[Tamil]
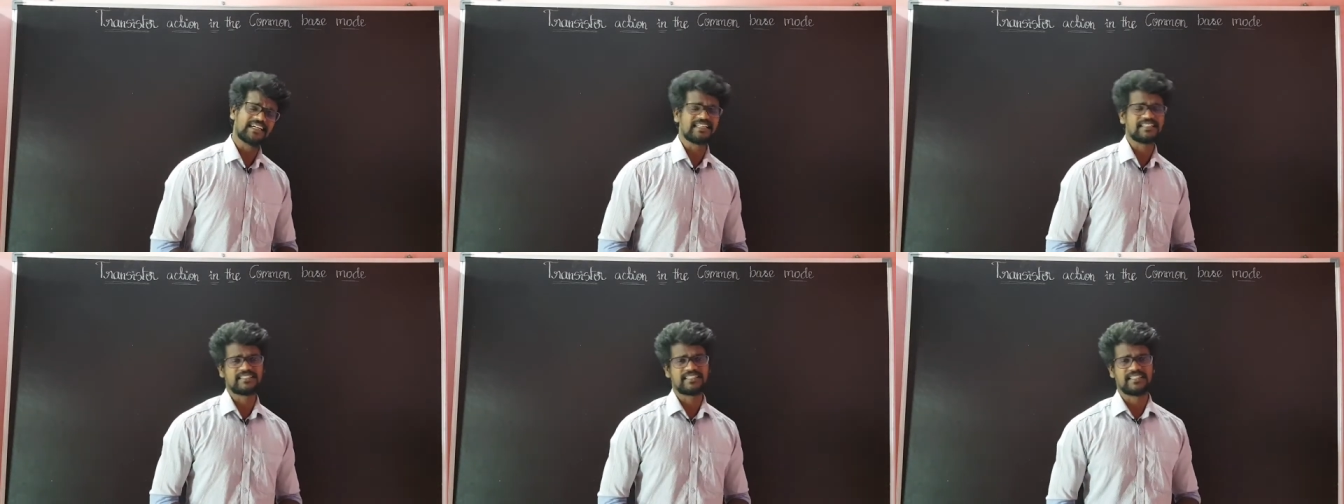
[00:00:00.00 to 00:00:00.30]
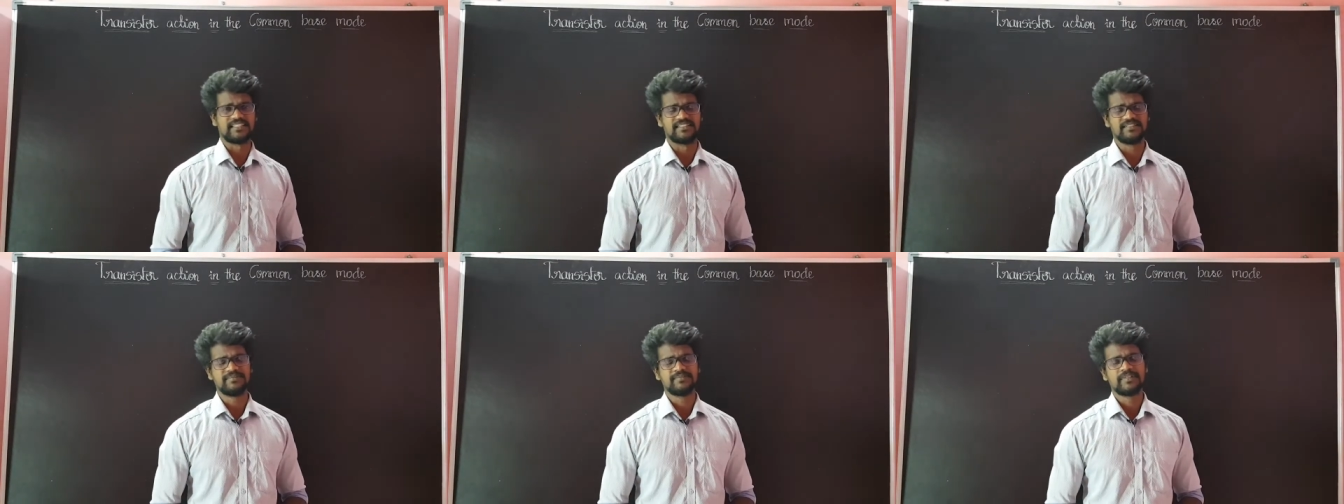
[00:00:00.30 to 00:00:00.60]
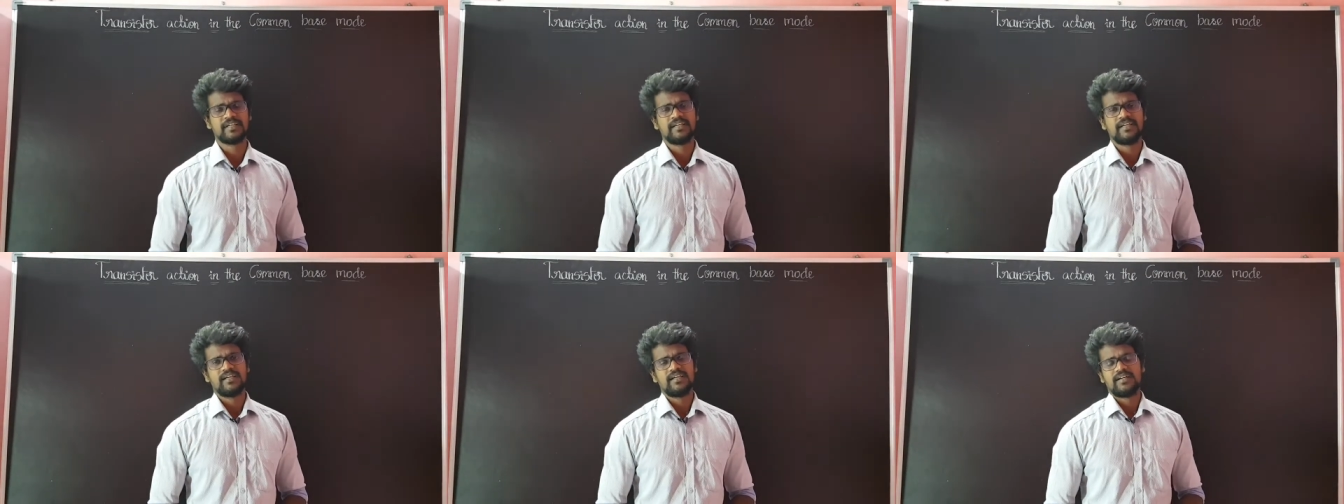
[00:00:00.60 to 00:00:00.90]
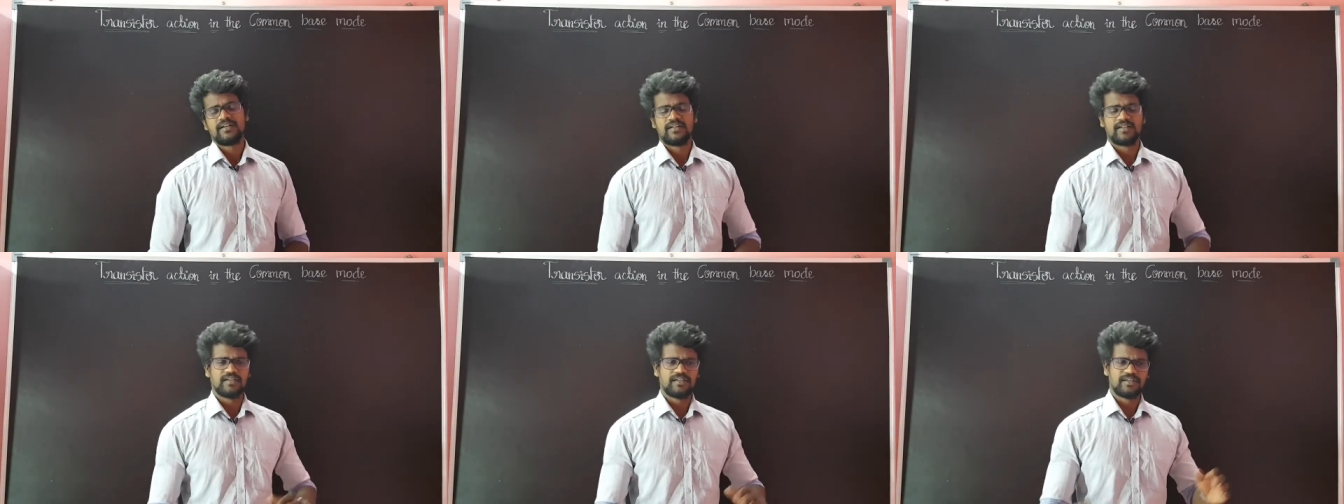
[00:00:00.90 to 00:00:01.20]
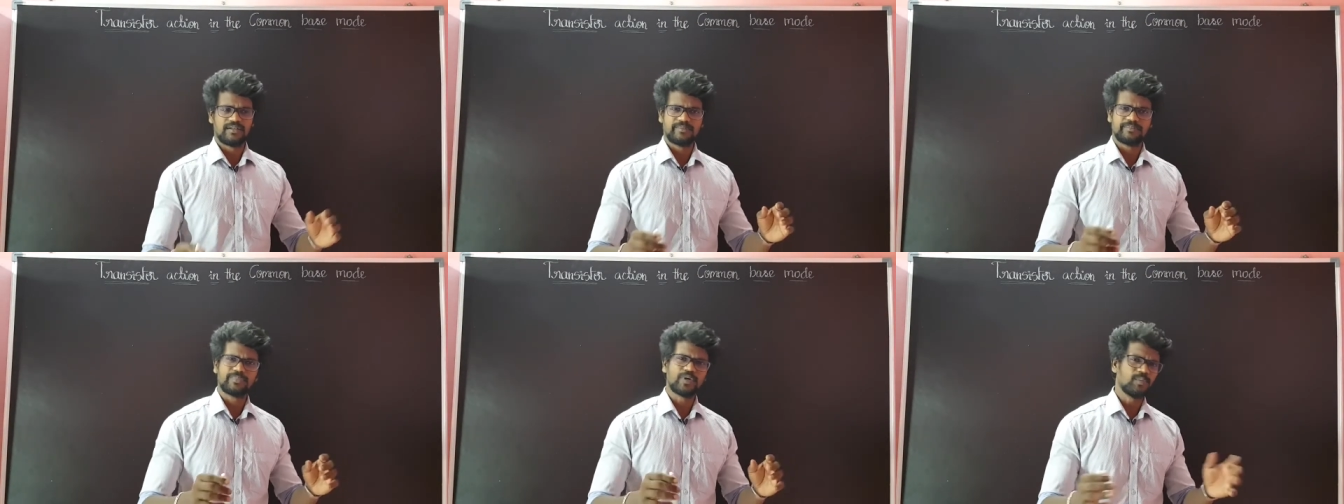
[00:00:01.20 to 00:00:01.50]
இடத்துல
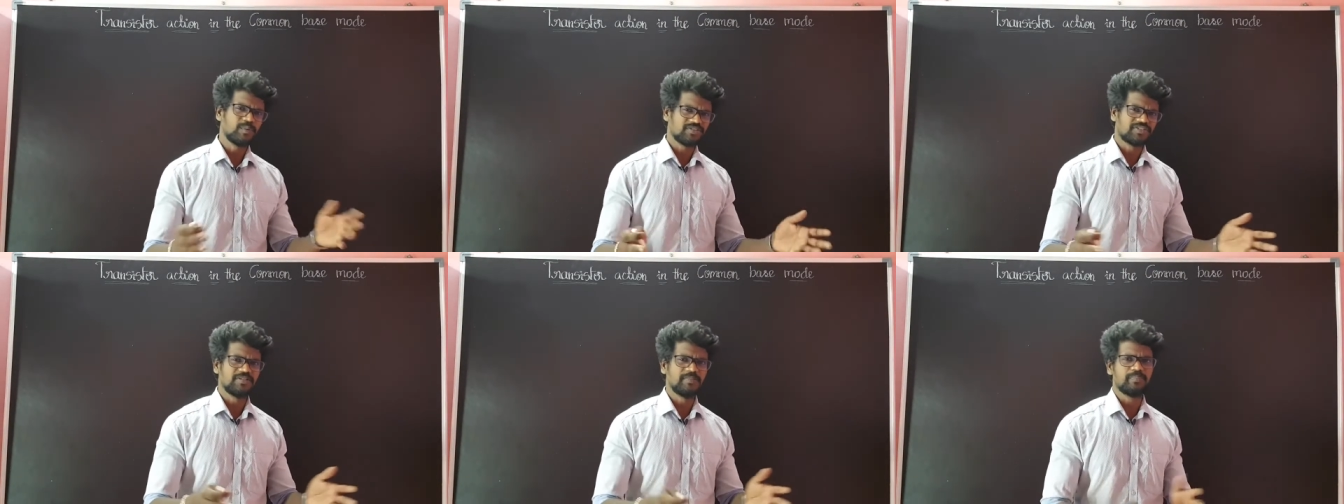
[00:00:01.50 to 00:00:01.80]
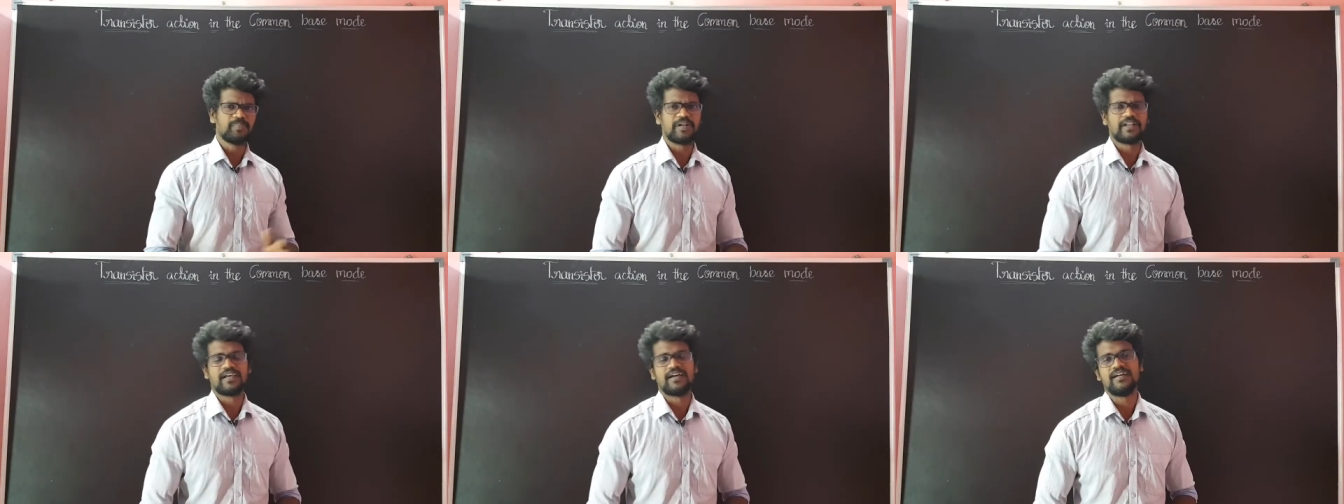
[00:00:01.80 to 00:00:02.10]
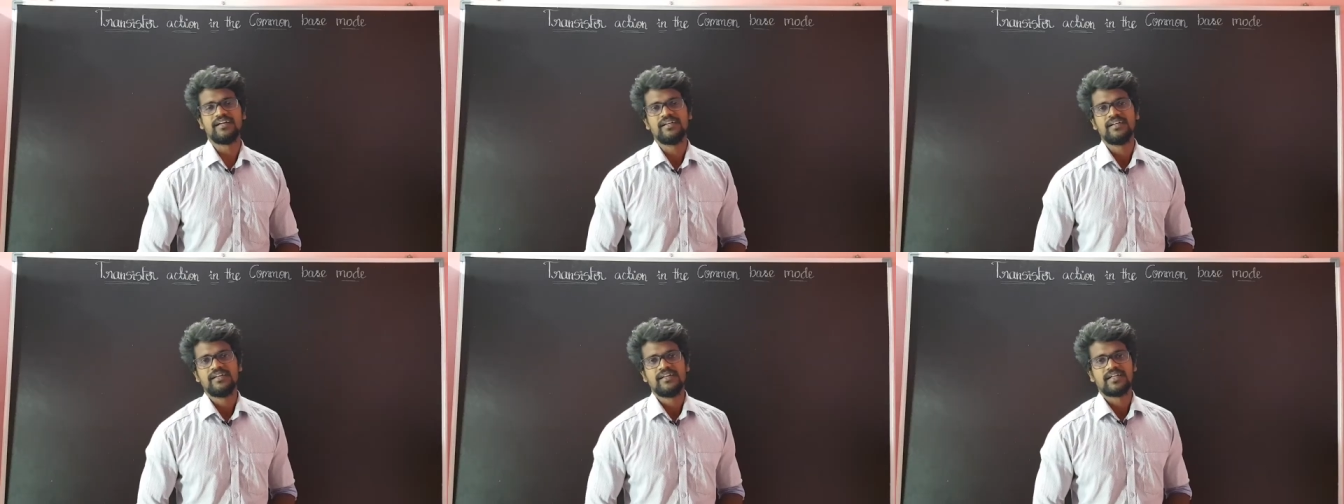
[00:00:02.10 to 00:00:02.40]
ரொம்ப சிம்பிளாக